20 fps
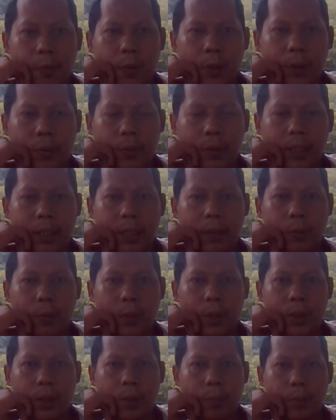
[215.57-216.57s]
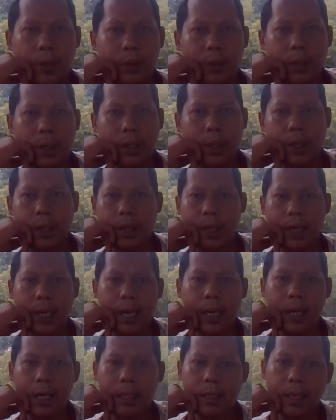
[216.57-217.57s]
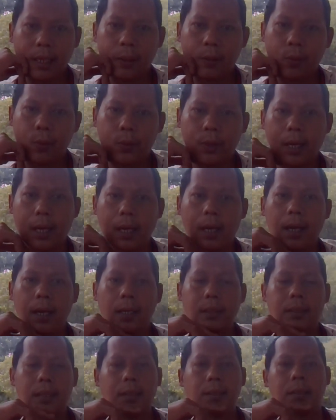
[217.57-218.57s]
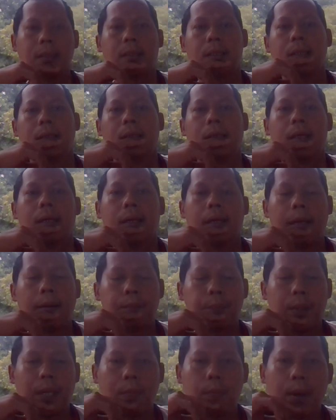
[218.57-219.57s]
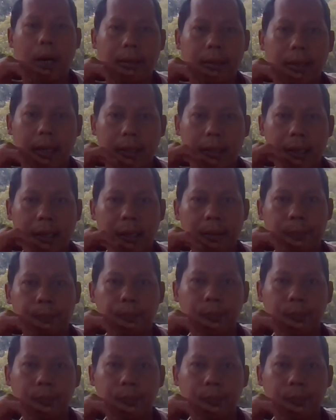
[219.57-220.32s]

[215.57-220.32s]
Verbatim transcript: mengikuti mengikuti seperti ya yang udah subscribe banyak ya